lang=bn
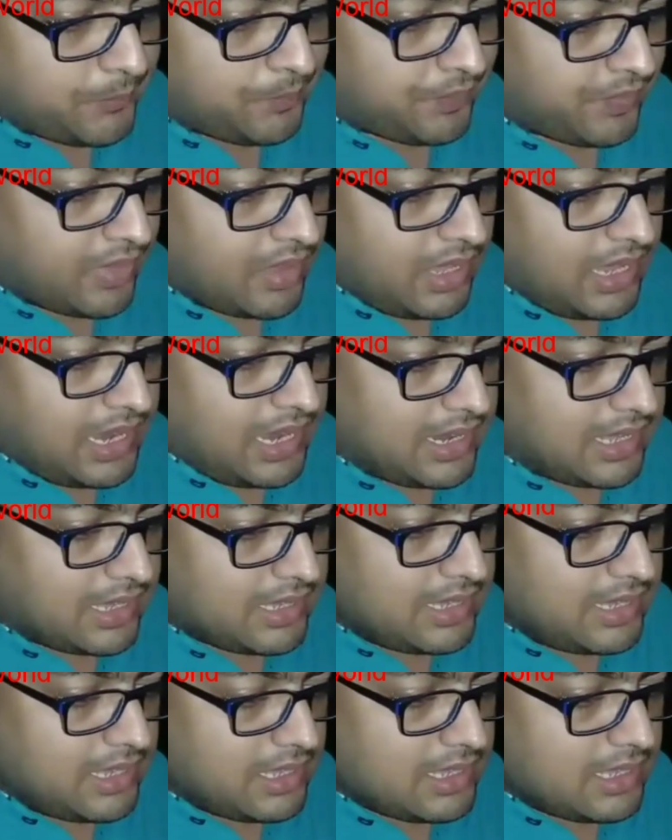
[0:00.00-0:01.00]
এইটাকে
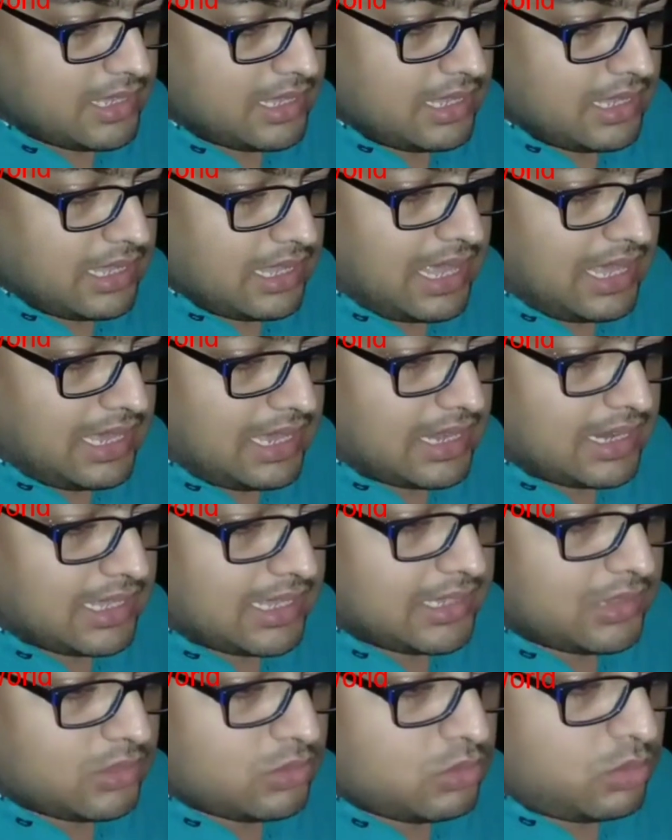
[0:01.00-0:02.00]
এইখানে কিন্তু
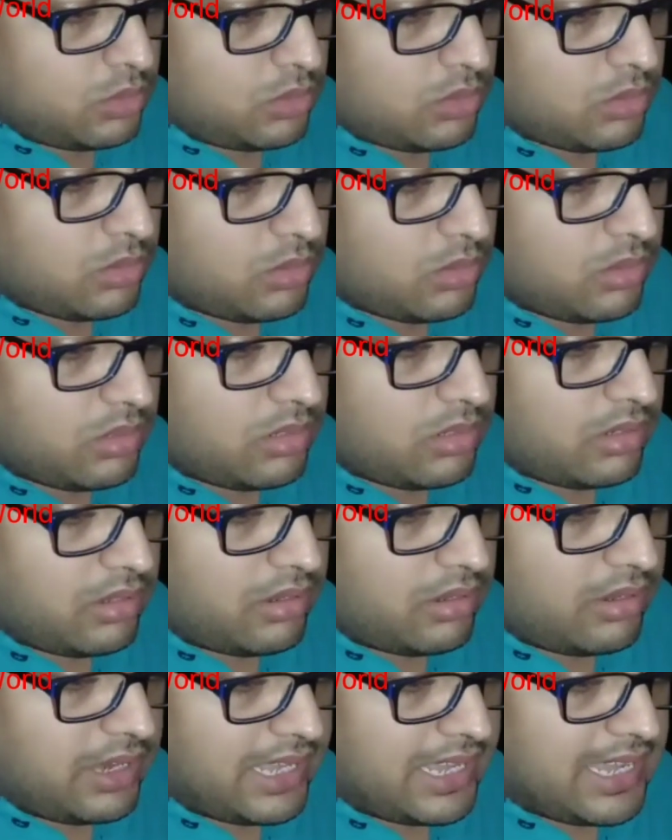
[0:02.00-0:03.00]
রেখে
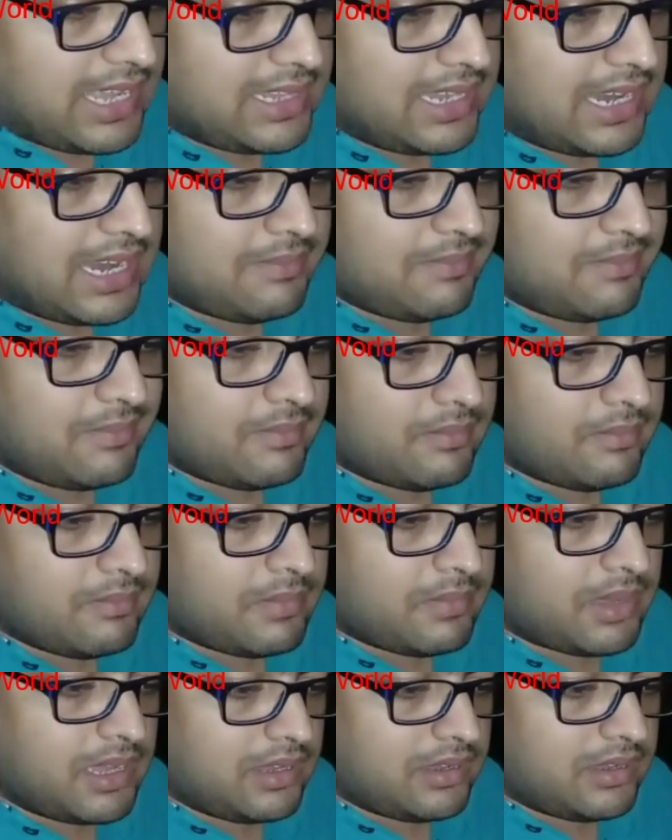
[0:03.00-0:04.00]
দিলাম বা
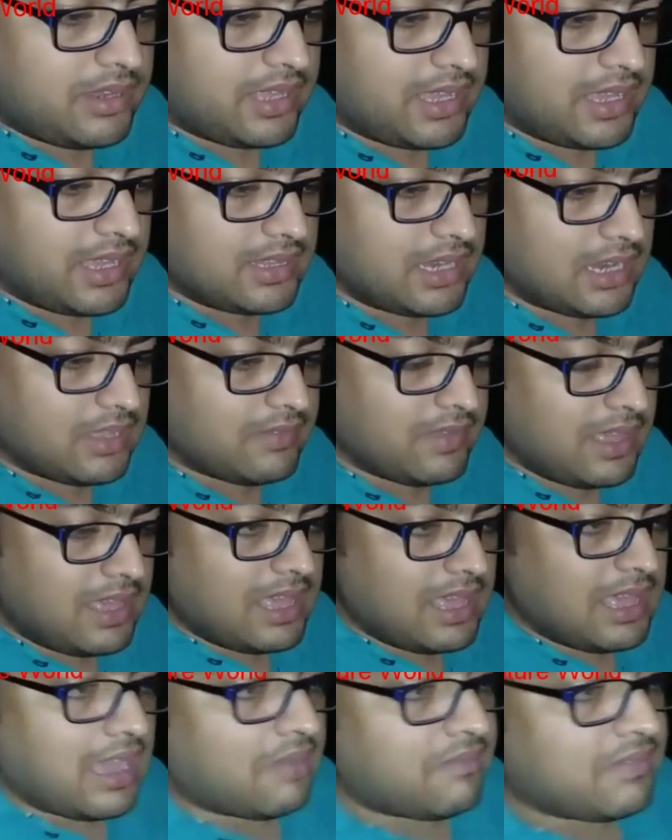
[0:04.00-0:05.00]
ঠেকিয়ে দিলাম
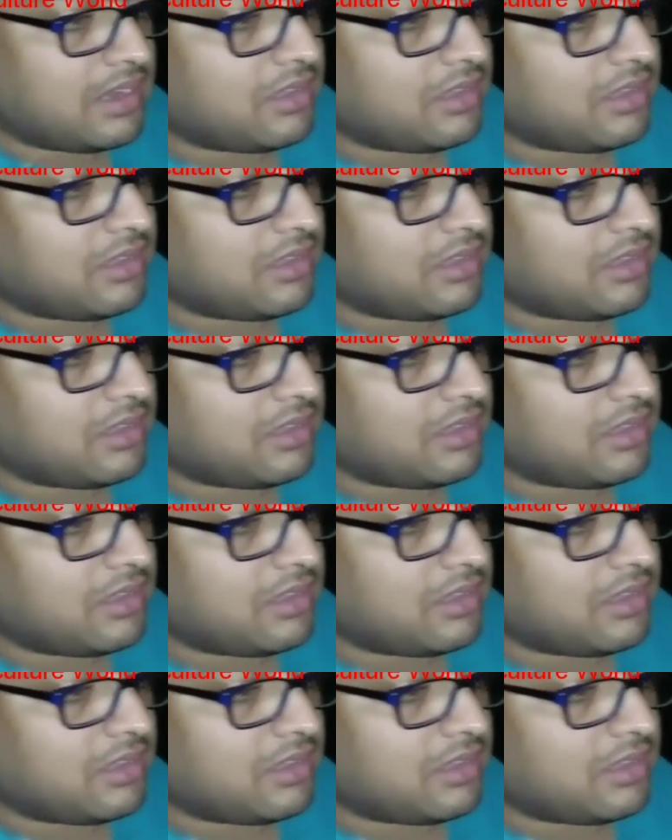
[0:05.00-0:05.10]
আপনারা যদি আমার